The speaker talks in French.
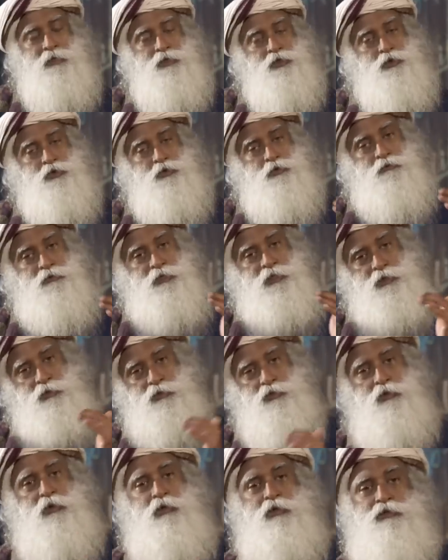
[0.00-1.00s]
cela vaut pour
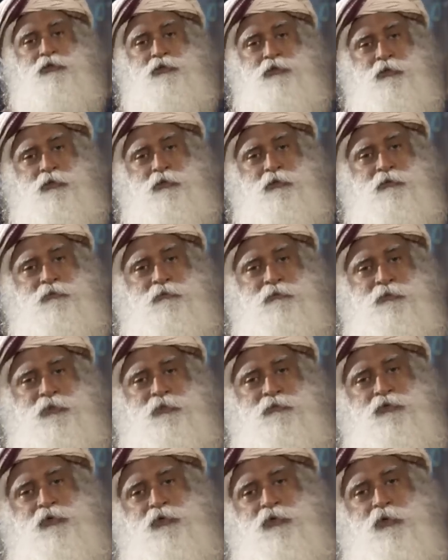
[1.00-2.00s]
vous aussi.
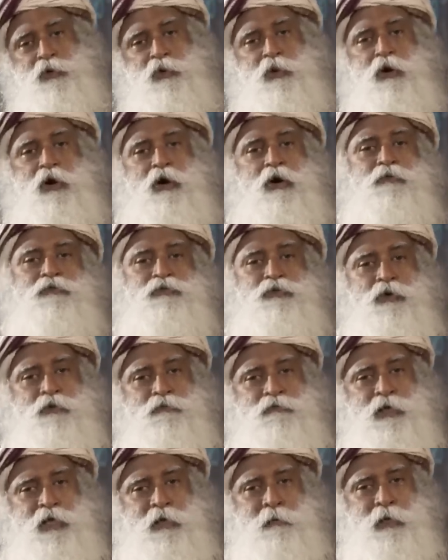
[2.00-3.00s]
Si vous quittez votre
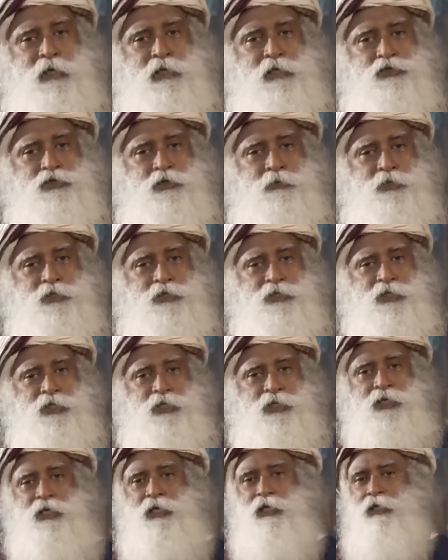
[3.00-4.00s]
géométrie
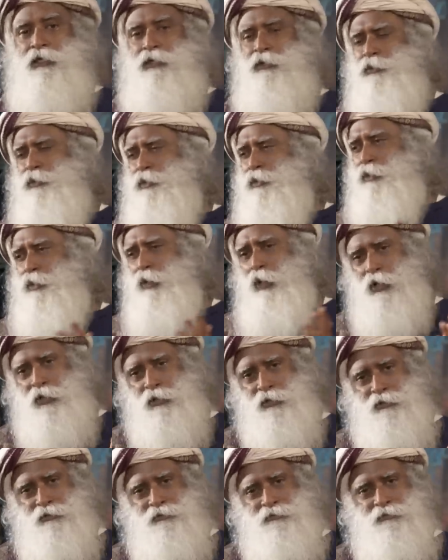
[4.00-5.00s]
fondamentale, vous êtes
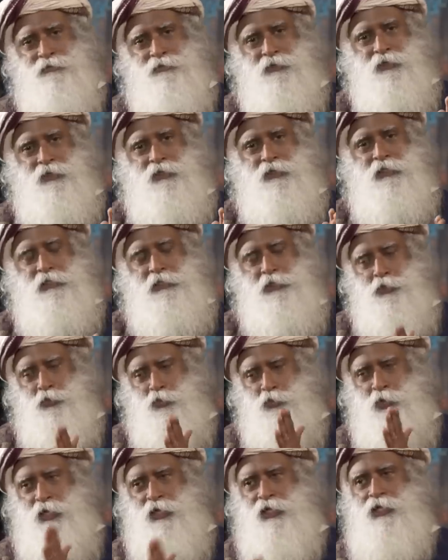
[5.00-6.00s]
parti.
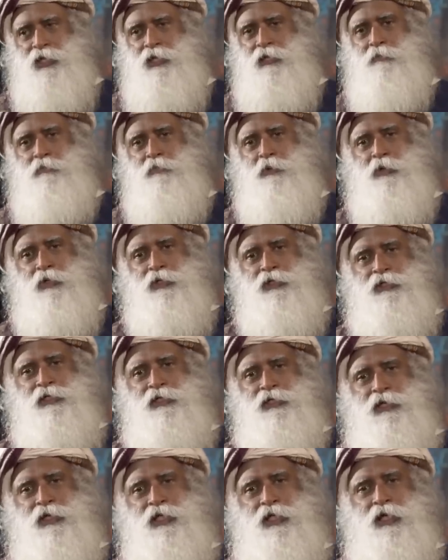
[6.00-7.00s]
Il est très
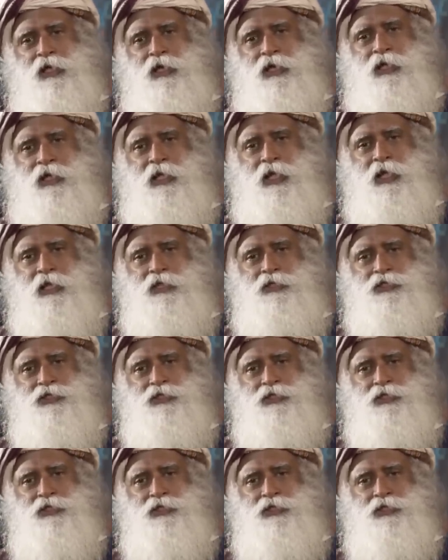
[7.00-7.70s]
important qu'à un jeune